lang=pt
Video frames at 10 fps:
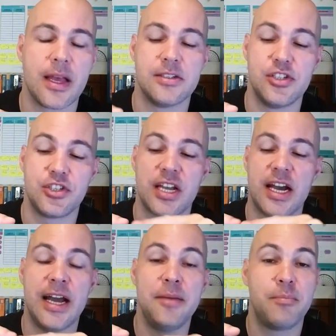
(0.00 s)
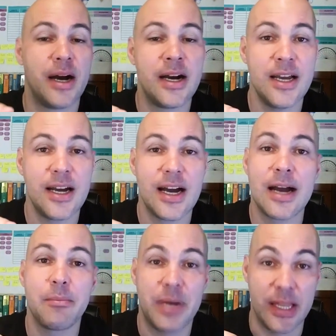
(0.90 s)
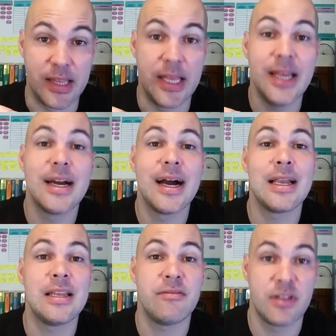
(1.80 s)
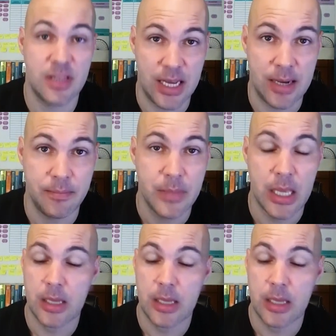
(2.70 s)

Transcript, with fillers: A gente cai para aprender a levantar.